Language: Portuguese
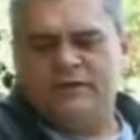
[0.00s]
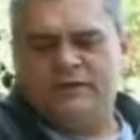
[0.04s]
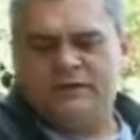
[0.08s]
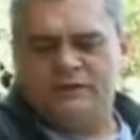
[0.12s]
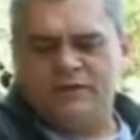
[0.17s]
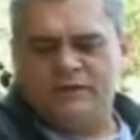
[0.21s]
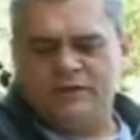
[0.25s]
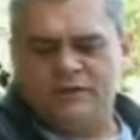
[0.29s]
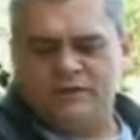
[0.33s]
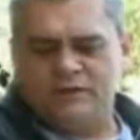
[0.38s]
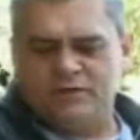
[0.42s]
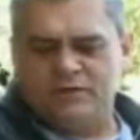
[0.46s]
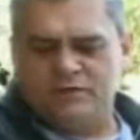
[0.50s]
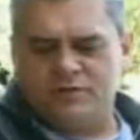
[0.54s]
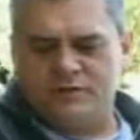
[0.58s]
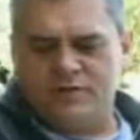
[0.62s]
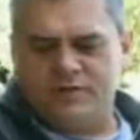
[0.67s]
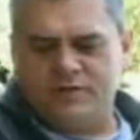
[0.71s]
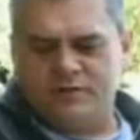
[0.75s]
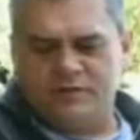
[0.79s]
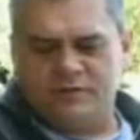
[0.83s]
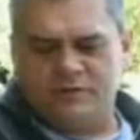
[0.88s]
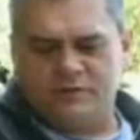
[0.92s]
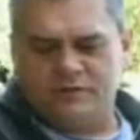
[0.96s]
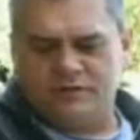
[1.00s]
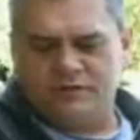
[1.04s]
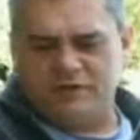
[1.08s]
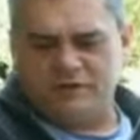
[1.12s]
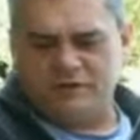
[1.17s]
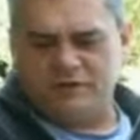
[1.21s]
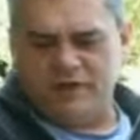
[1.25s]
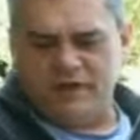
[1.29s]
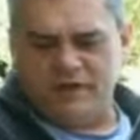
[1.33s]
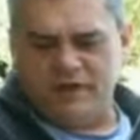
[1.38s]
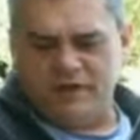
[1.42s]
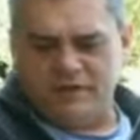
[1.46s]
E hoje eu me arrependo
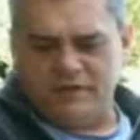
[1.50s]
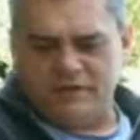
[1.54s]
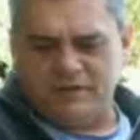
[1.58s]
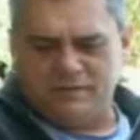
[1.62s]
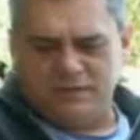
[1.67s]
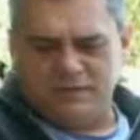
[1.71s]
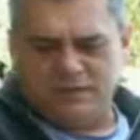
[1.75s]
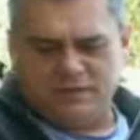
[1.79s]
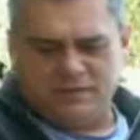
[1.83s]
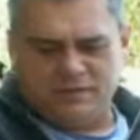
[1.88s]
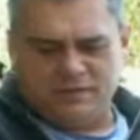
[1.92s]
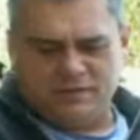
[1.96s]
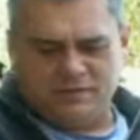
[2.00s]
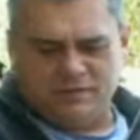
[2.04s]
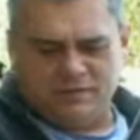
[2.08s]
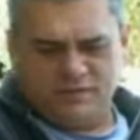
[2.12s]
amargamente,